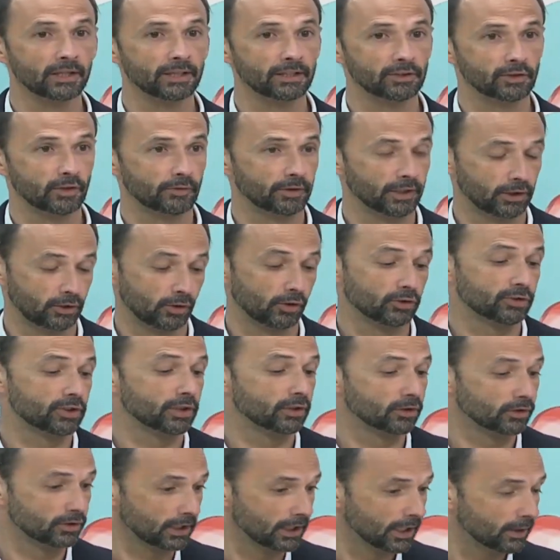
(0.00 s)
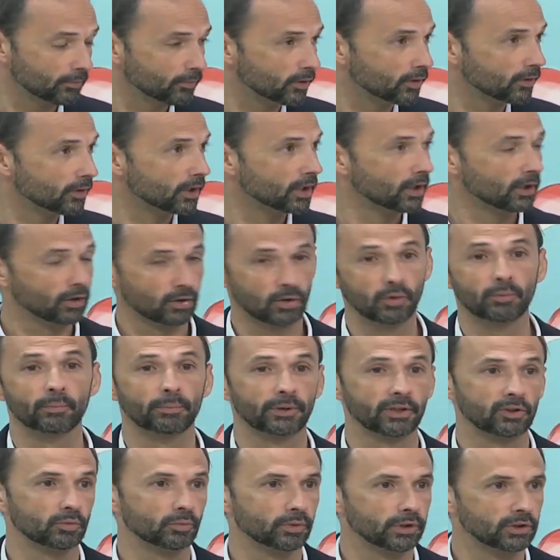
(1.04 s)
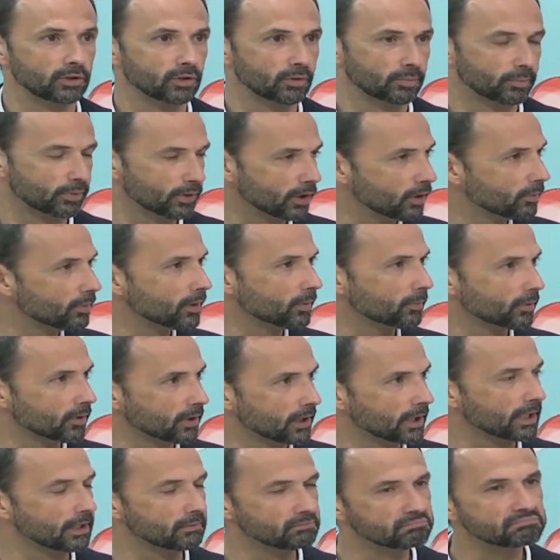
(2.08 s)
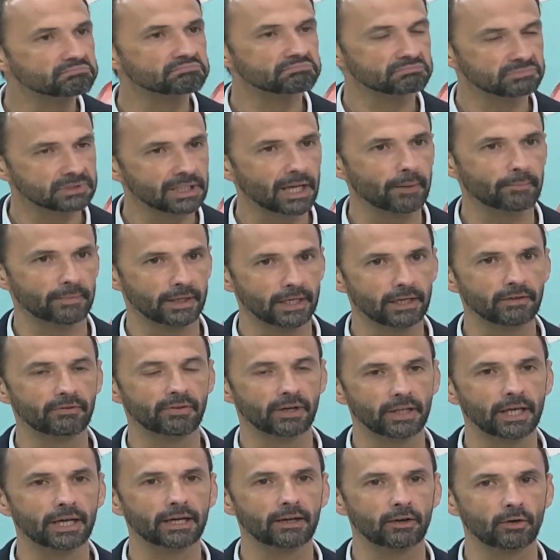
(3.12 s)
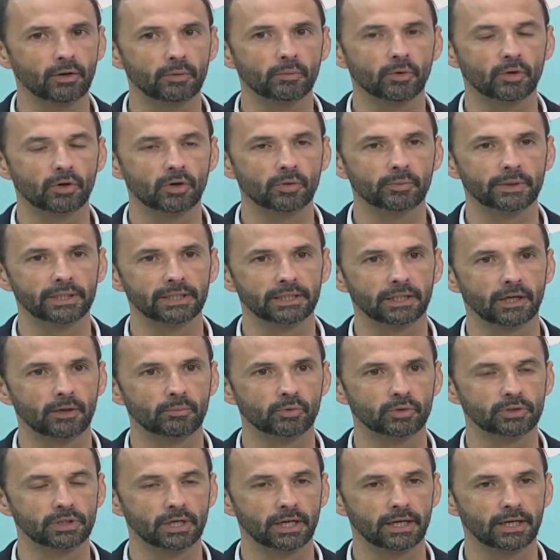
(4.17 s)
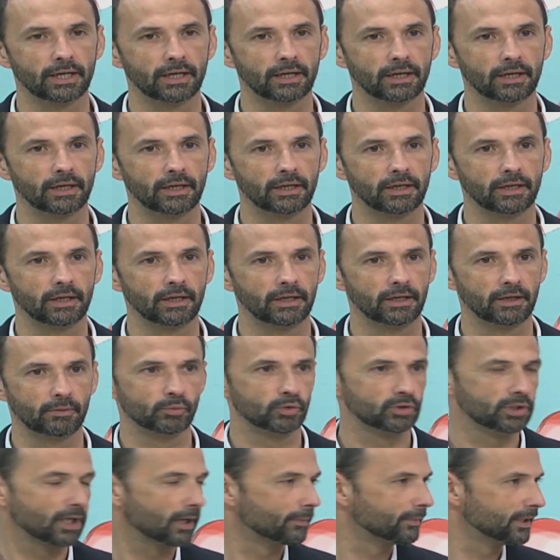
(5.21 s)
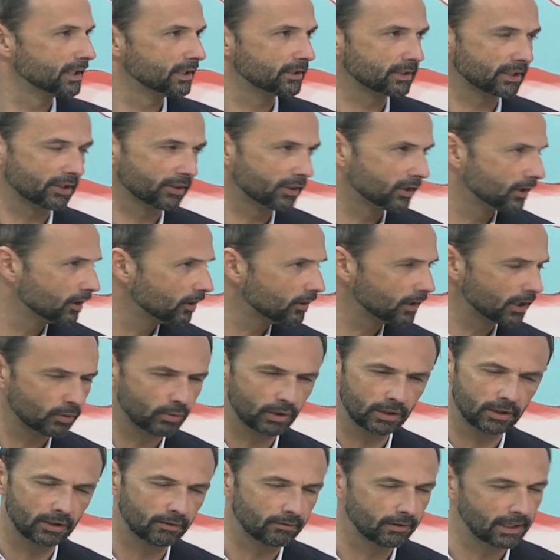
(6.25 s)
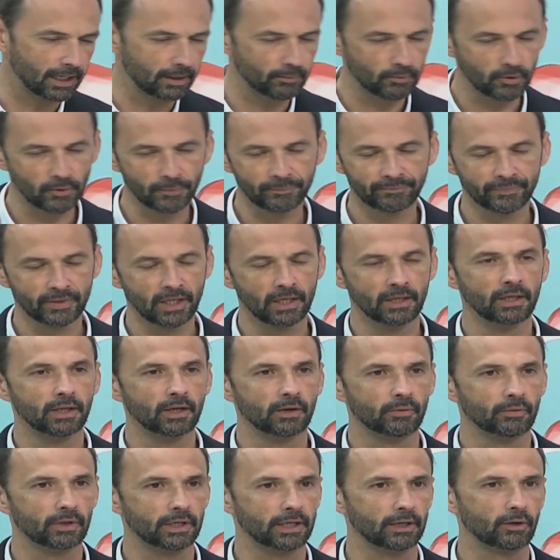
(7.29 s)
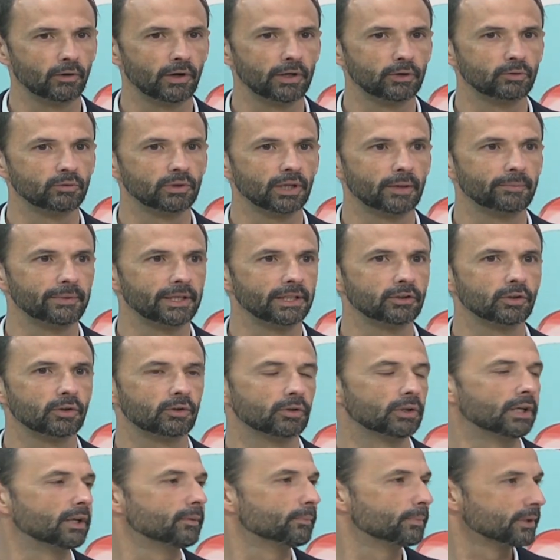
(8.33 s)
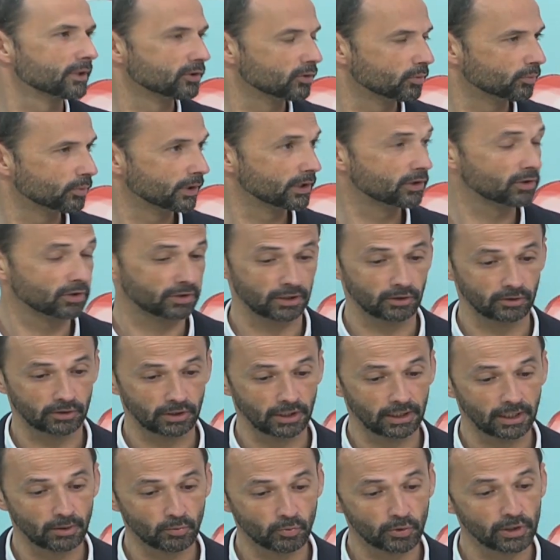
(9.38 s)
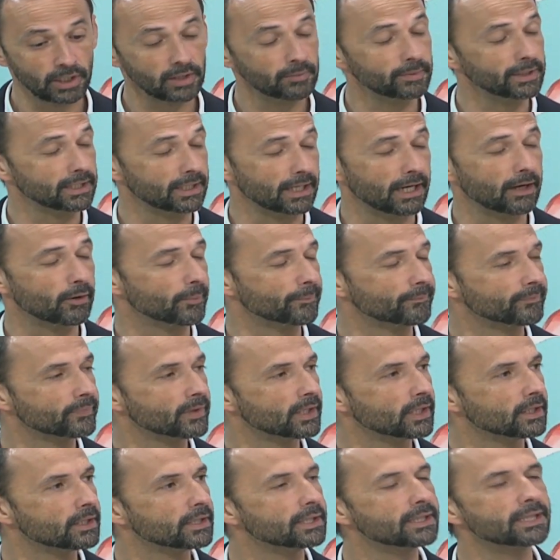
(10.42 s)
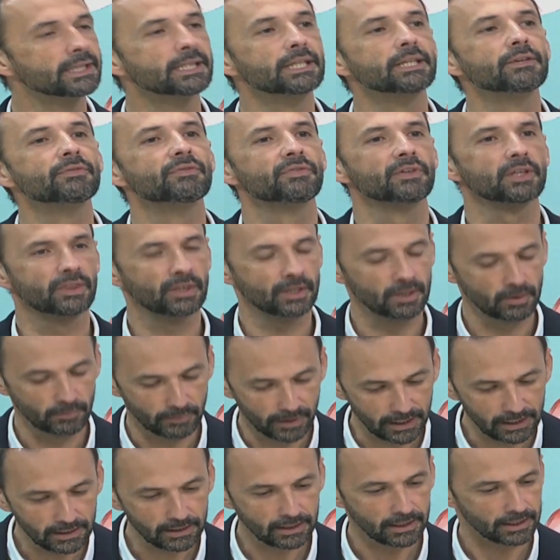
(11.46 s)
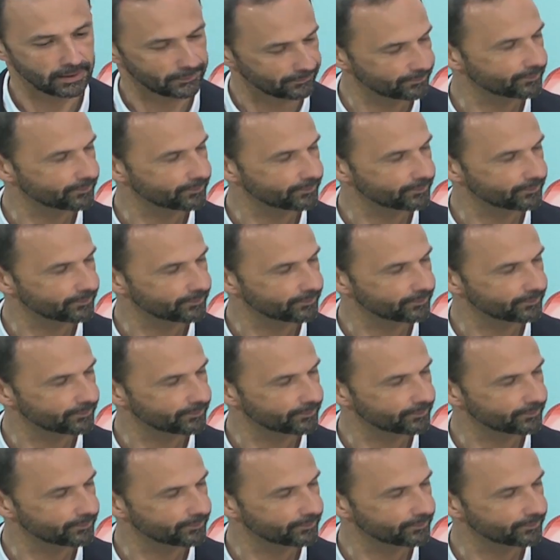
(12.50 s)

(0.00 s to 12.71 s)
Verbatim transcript: Y sobre todo si no tenemos con presupuestos propios, porque también es verdad que lo hemos comentado en muchas, eh, en muchas administraciones cuando hablamos que los ayuntamientos con el presupuesto que lo tienen muy limitado difícilmente